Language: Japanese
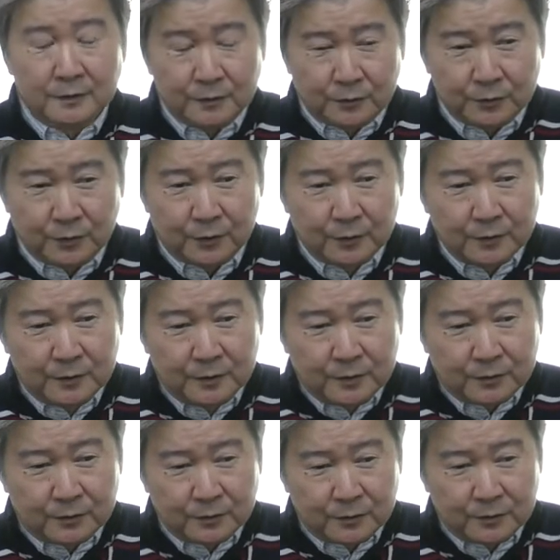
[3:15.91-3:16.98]
で今度
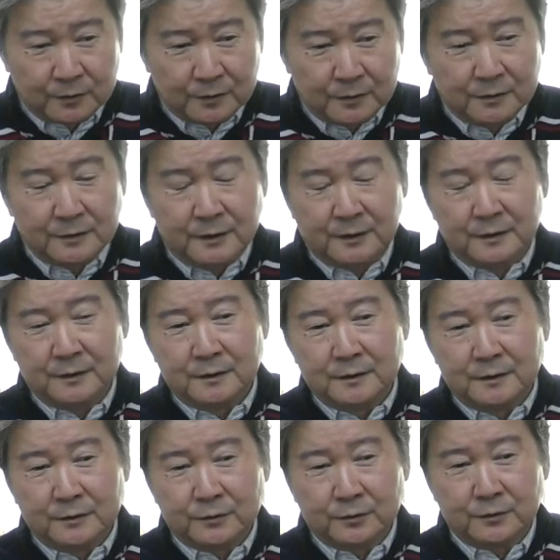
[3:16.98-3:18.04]
このね
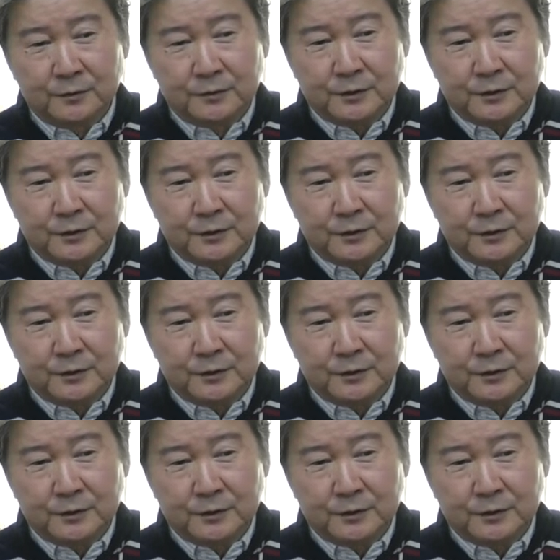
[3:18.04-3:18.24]
えっと、